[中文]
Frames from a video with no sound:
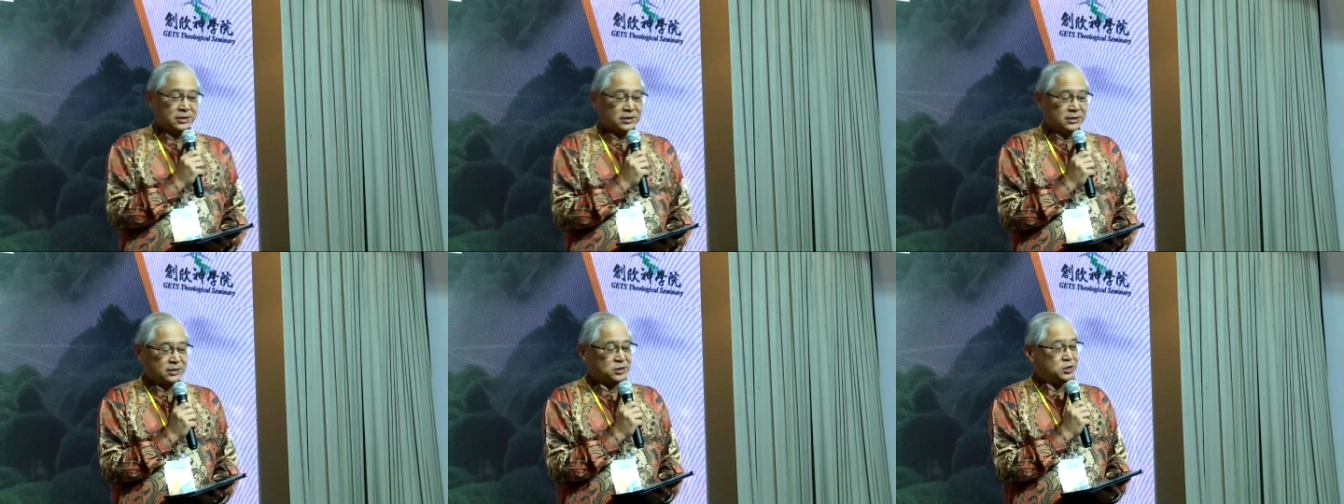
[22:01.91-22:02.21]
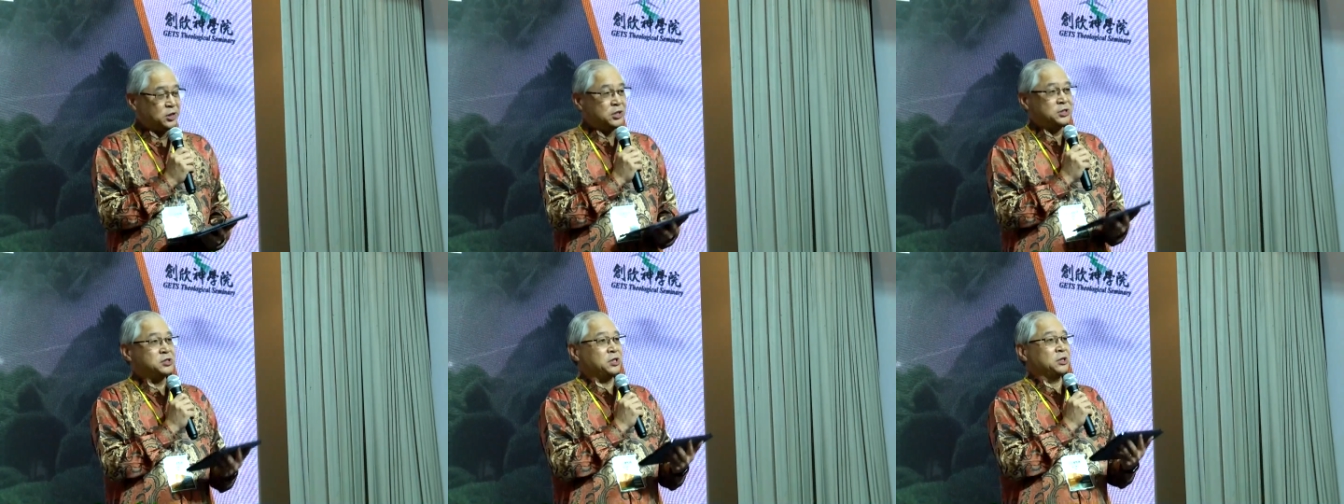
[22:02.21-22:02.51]

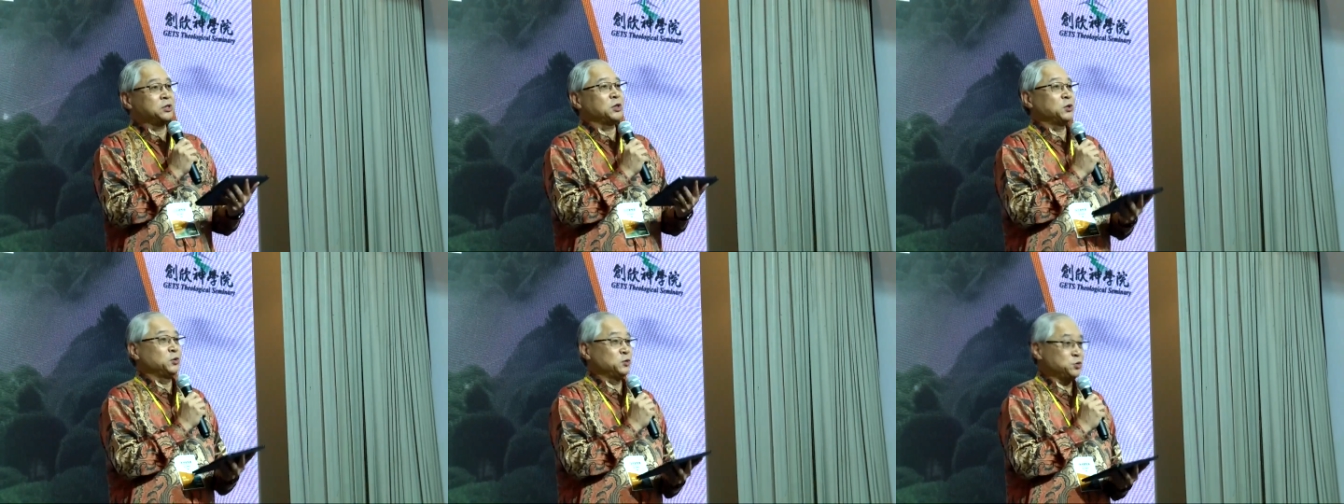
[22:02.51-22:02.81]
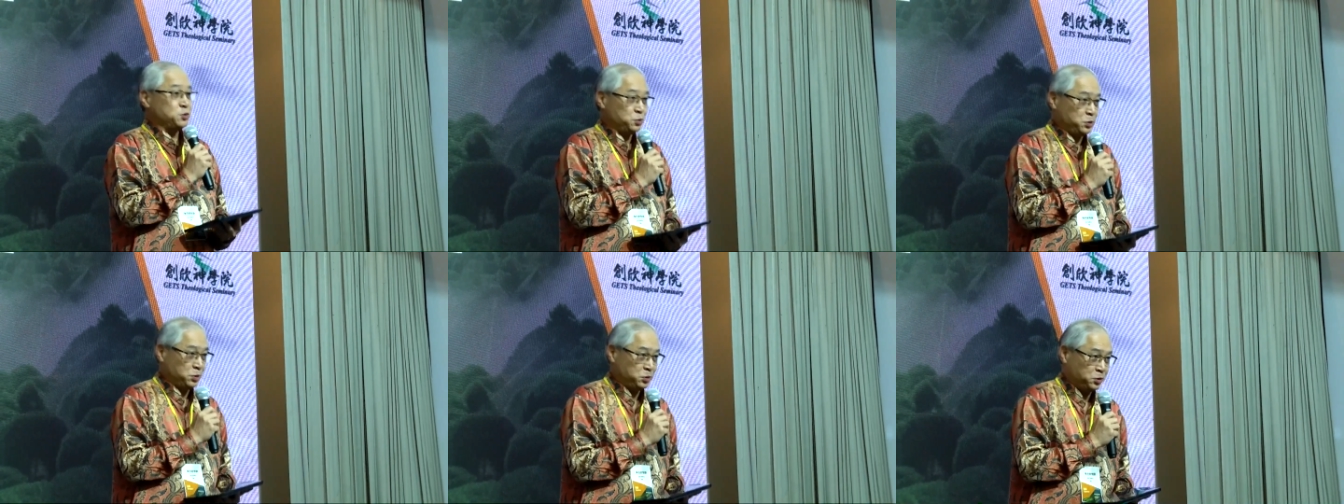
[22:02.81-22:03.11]
前前后
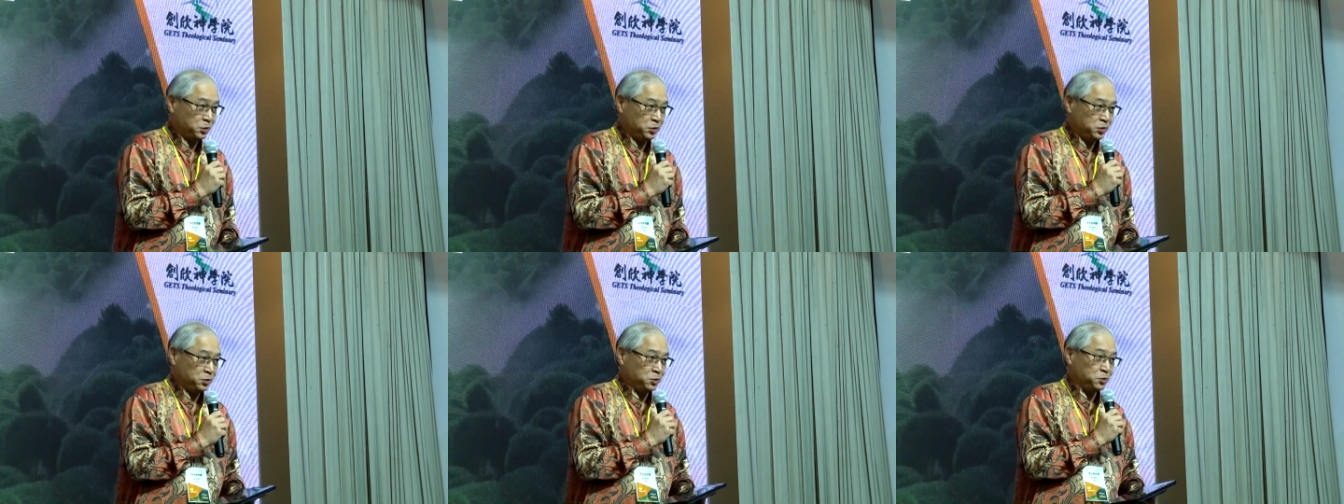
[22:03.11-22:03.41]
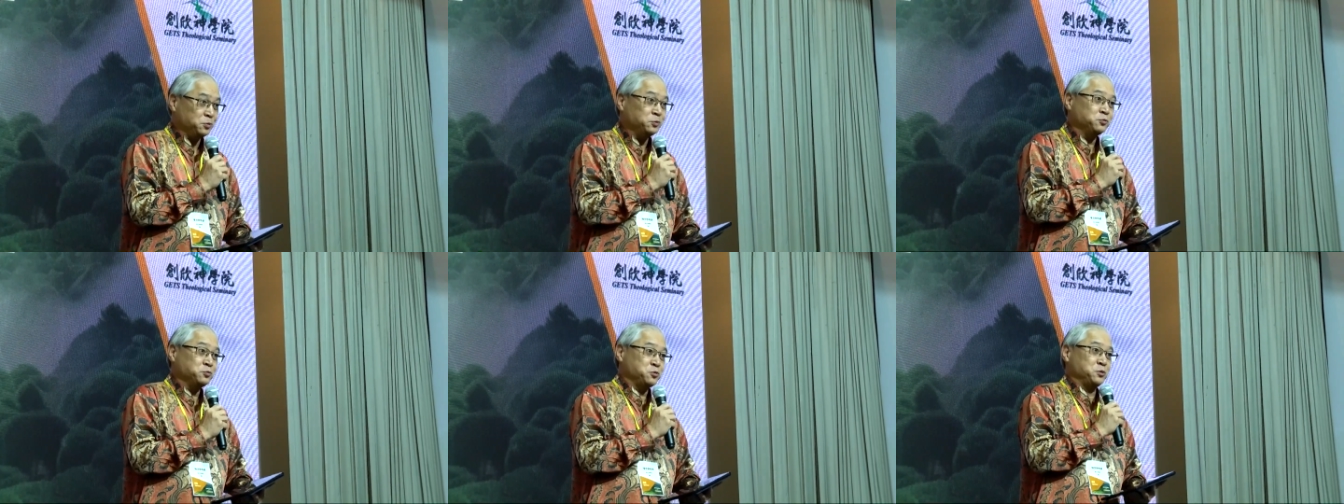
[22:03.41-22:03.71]
许多的工
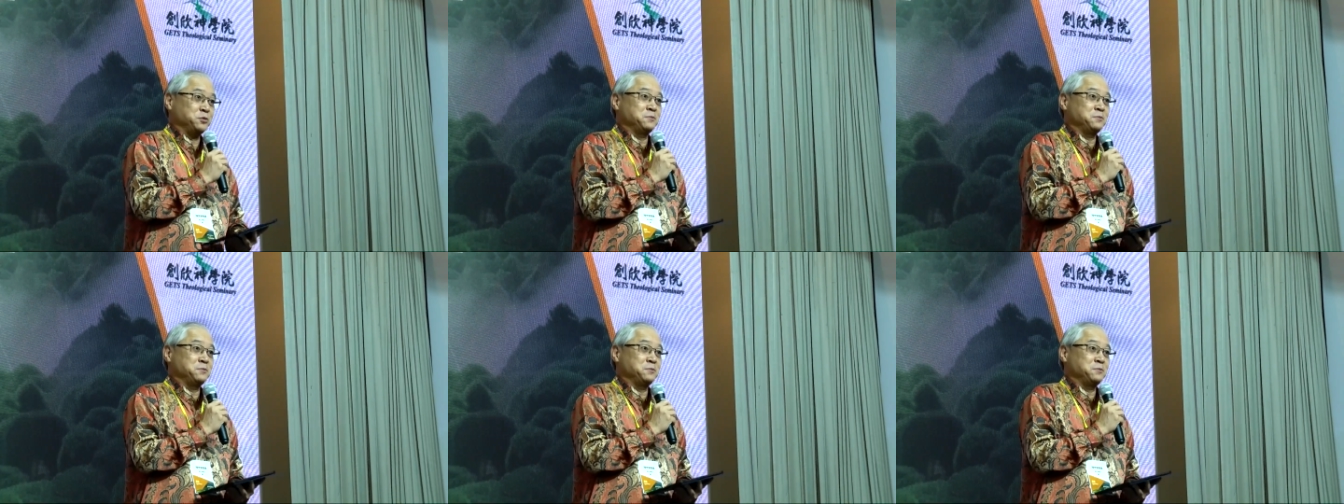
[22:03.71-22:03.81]
作。